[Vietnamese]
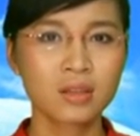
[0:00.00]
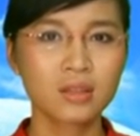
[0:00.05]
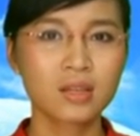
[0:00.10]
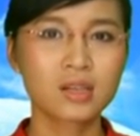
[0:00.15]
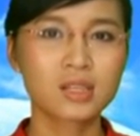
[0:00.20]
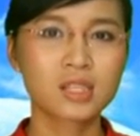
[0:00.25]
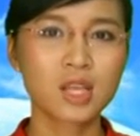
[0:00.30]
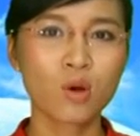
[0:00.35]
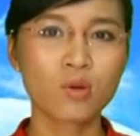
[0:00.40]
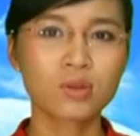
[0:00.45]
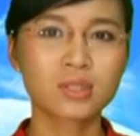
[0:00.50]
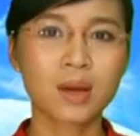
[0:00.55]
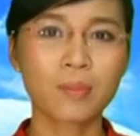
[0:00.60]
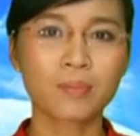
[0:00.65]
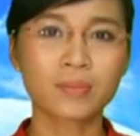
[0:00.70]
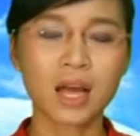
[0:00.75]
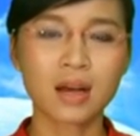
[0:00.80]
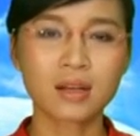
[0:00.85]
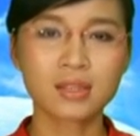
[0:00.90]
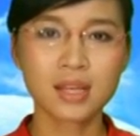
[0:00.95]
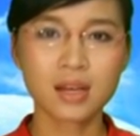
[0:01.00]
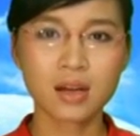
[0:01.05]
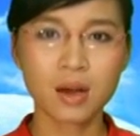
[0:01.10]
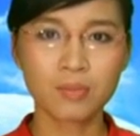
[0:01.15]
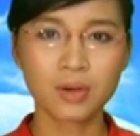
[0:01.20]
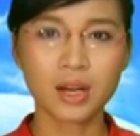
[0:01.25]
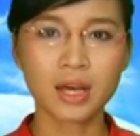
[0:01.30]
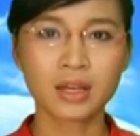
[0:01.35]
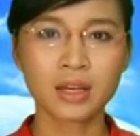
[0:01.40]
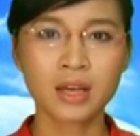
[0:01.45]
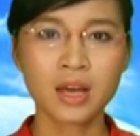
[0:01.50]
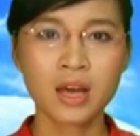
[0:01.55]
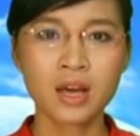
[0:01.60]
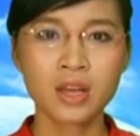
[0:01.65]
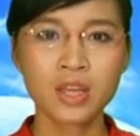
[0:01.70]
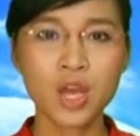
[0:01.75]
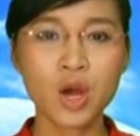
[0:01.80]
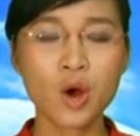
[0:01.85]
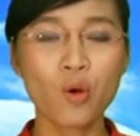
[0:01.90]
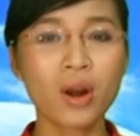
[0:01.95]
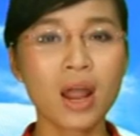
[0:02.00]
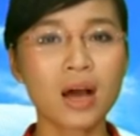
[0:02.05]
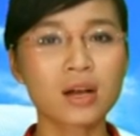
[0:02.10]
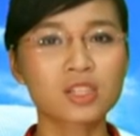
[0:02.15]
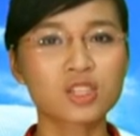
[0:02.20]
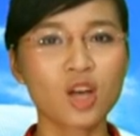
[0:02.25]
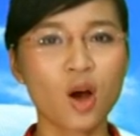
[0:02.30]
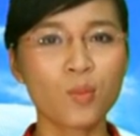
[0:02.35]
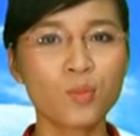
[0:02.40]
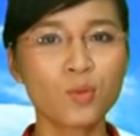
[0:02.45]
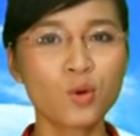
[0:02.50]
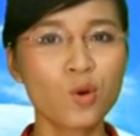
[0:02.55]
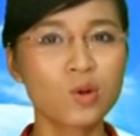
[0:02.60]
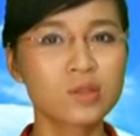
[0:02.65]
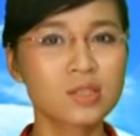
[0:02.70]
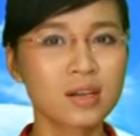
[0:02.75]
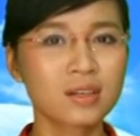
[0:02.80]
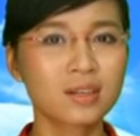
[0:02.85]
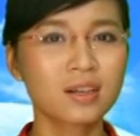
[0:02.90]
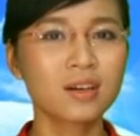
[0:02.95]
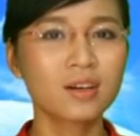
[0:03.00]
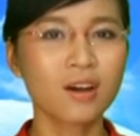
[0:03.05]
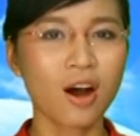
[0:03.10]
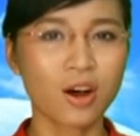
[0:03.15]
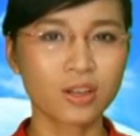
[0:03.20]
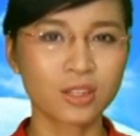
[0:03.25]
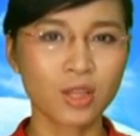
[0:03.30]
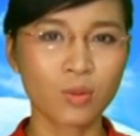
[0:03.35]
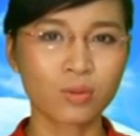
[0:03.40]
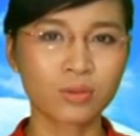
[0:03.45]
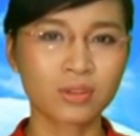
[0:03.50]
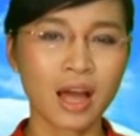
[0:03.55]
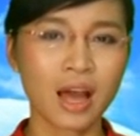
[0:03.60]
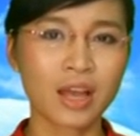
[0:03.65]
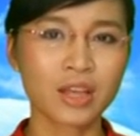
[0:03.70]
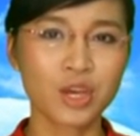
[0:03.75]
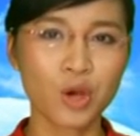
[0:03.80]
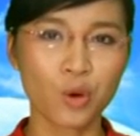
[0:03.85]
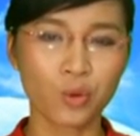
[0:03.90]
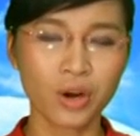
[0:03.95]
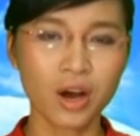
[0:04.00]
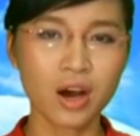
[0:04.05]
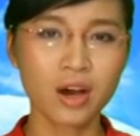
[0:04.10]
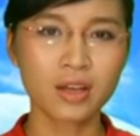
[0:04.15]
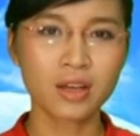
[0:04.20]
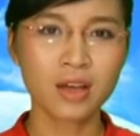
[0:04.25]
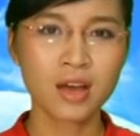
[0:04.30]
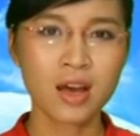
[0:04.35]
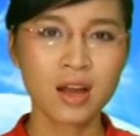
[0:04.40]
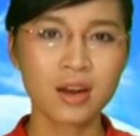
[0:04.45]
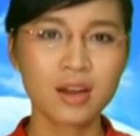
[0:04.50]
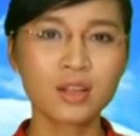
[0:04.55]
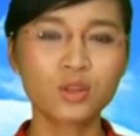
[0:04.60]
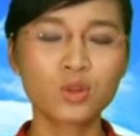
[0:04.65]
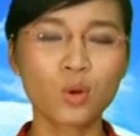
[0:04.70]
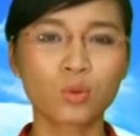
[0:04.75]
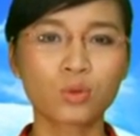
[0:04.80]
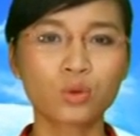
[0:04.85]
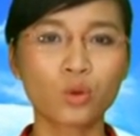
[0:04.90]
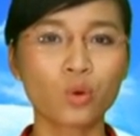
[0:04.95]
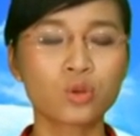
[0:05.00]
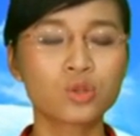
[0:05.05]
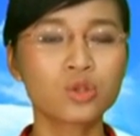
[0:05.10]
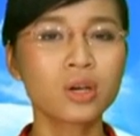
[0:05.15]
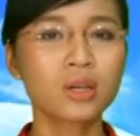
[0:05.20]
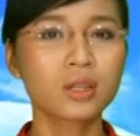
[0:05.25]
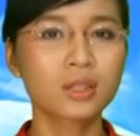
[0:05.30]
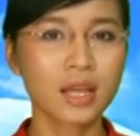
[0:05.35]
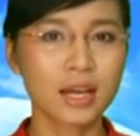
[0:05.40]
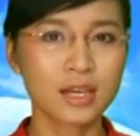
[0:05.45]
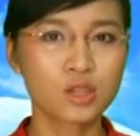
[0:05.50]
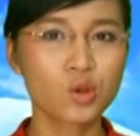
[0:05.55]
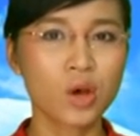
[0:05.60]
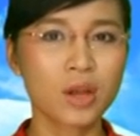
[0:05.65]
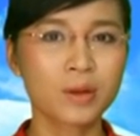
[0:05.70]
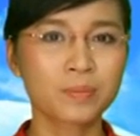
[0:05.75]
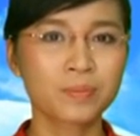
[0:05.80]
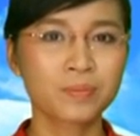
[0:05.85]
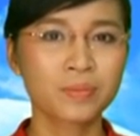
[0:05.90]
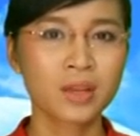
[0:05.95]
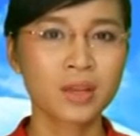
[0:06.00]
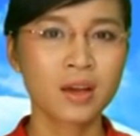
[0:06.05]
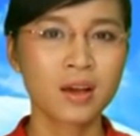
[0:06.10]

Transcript: Từ sau rằm tháng riêng âm lịch, nhiều làng xóm, khu dân cư họ tộc tại nhiều nơi liên tục tổ chức tế xuân.